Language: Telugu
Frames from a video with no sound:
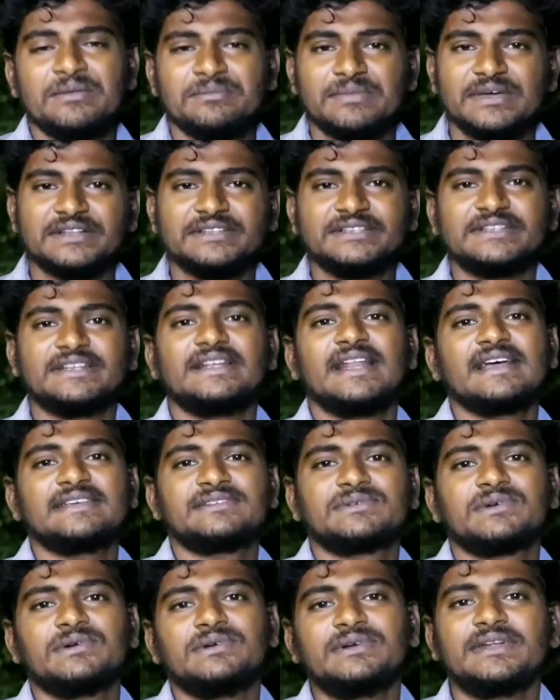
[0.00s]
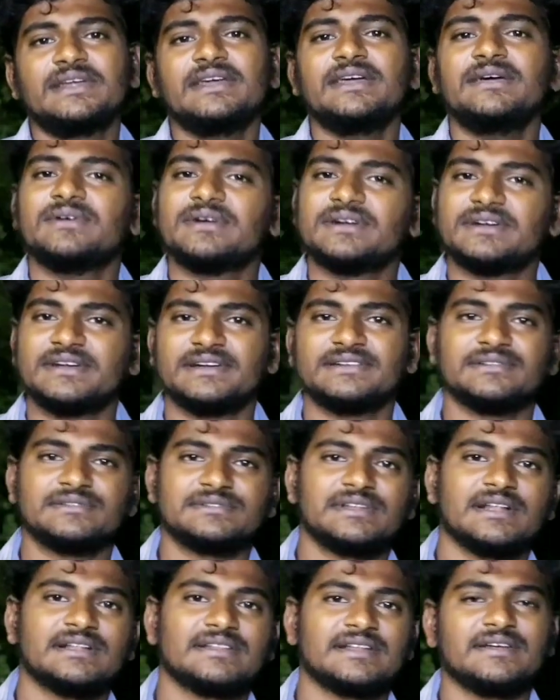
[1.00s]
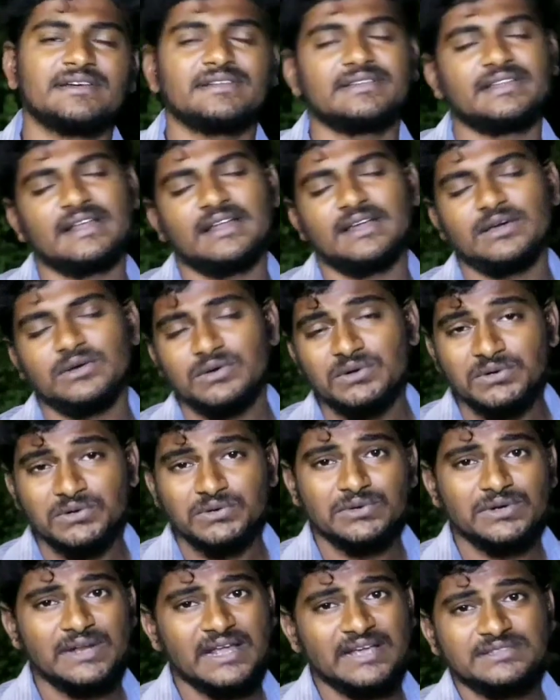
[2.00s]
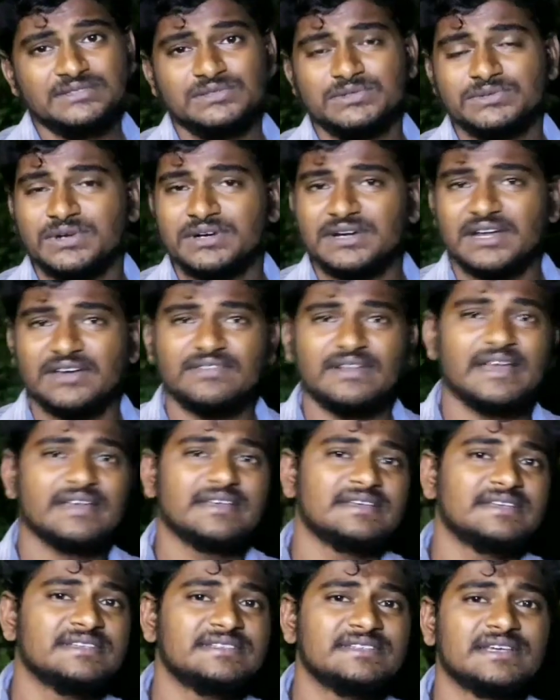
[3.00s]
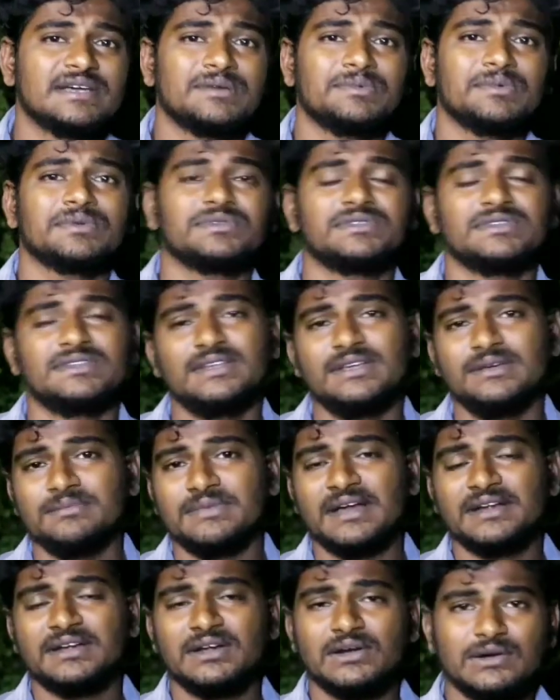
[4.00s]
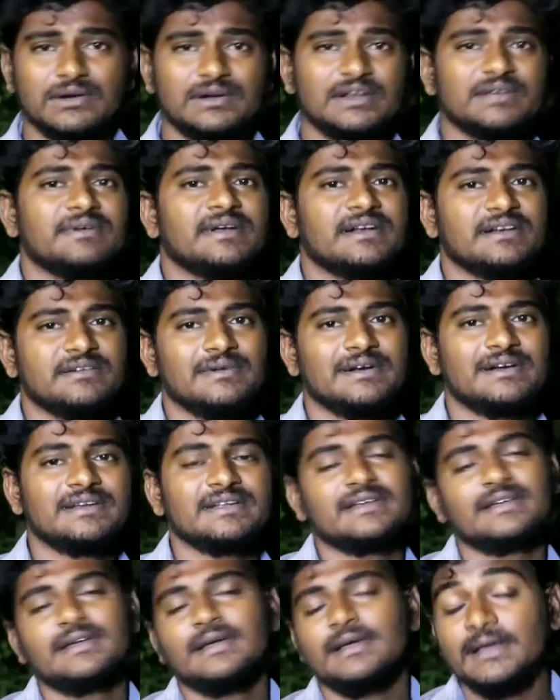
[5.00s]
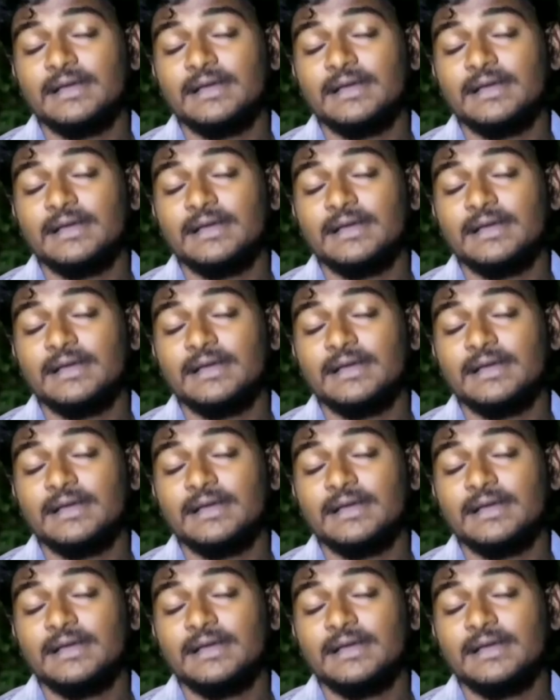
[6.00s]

మీరు త్రీ ల్యాక్స్ కొంటే ఒకటి రెండు సంవత్సరాల తర్వాత ఎలాగో టూ ల్యాక్స్ టూ అండ్ హాఫ్ ల్యాక్ ఈజీగా పోతుంది మార్కెట్లో డిమాండ్ పెట్టి